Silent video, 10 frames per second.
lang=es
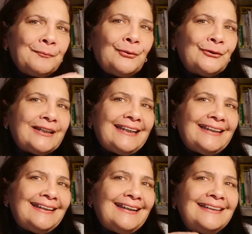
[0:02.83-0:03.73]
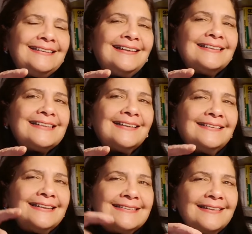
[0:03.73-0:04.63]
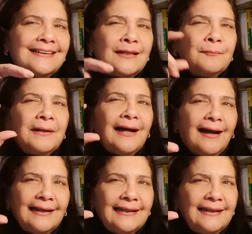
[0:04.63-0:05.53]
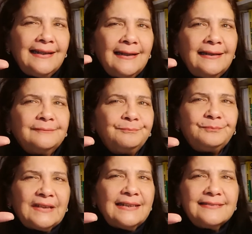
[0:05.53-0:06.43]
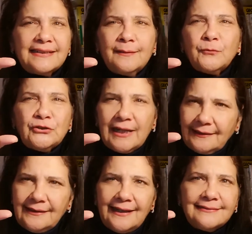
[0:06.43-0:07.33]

porque es interesante este tema eh, que estemos al día.